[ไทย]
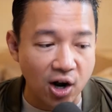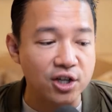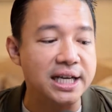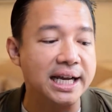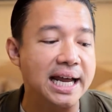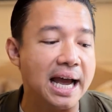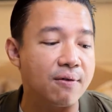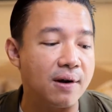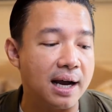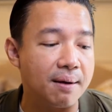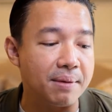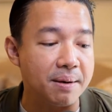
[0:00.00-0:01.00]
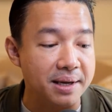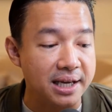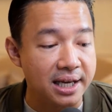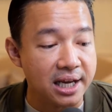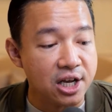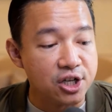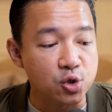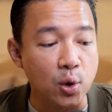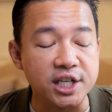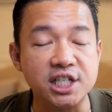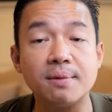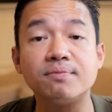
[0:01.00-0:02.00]
ใจได้ว่ามันมีส่วน
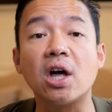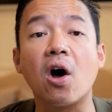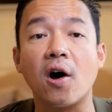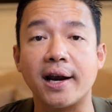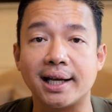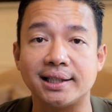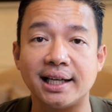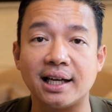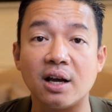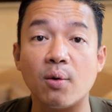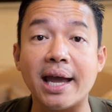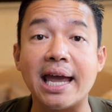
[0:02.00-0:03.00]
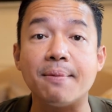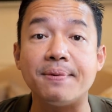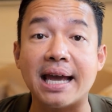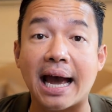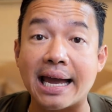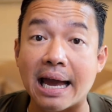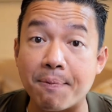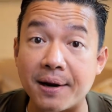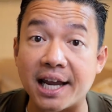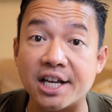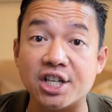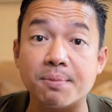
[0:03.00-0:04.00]
เชื่อมต่อนะที่เรียกว่า API
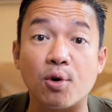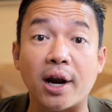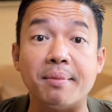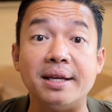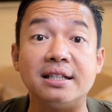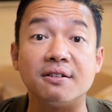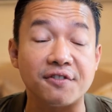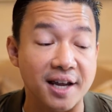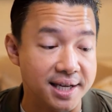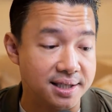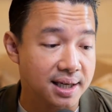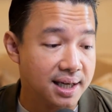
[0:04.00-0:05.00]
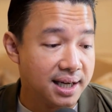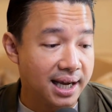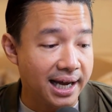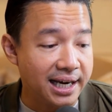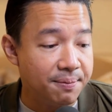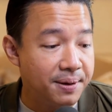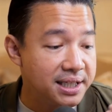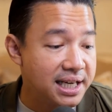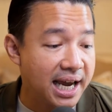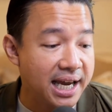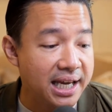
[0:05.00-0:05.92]
application program interface อันนี้เพื่อจะให้